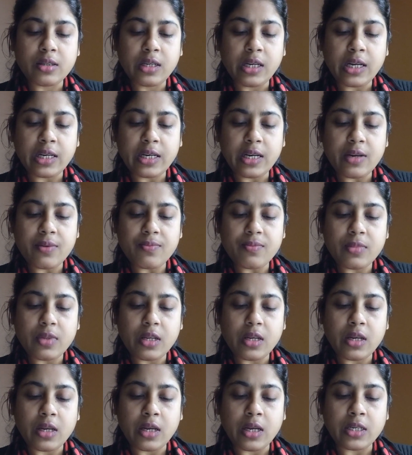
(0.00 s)
কি এটা
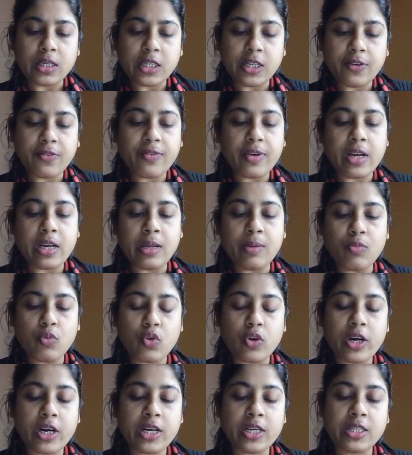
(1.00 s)
শিবানী
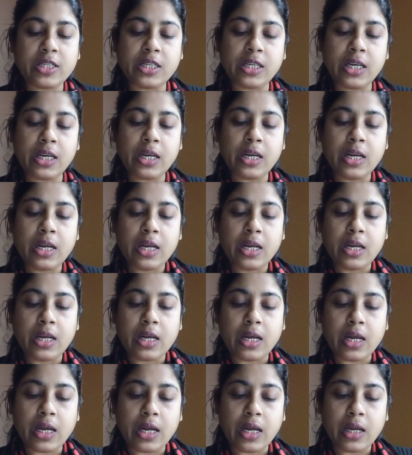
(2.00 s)
মুখার্জি
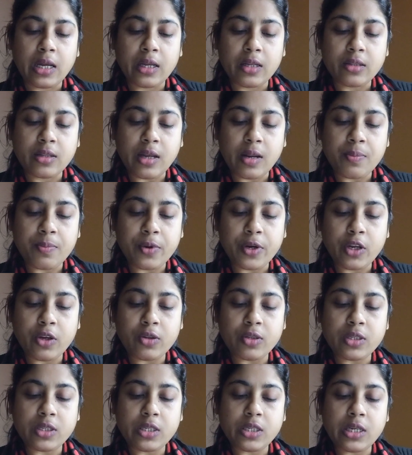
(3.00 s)
তারপরে
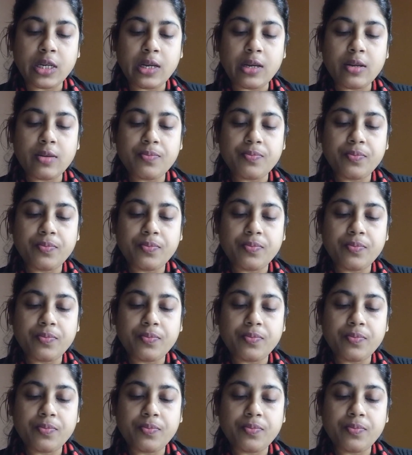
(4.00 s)
হচ্ছে